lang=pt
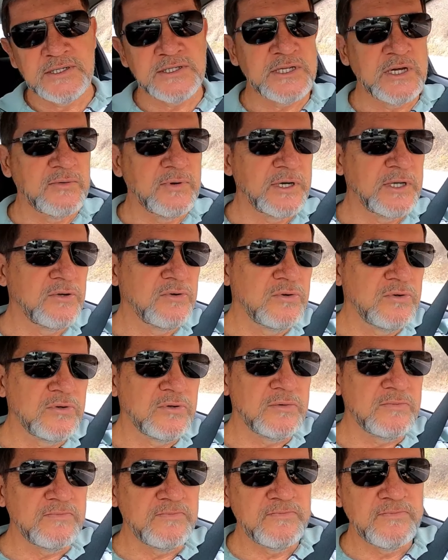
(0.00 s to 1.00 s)
estão aí
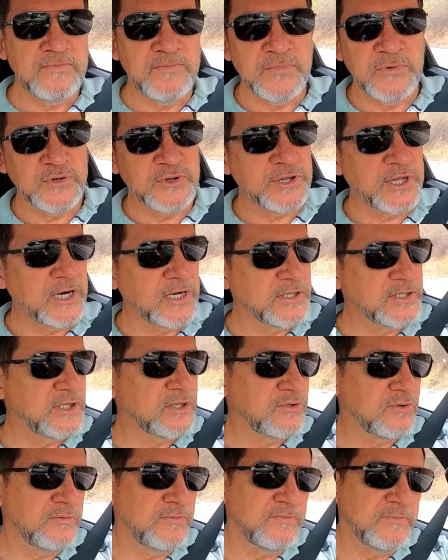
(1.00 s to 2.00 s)
no, no
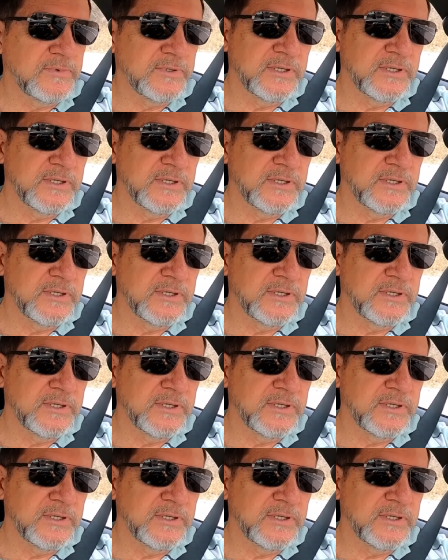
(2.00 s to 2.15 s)
trânsito.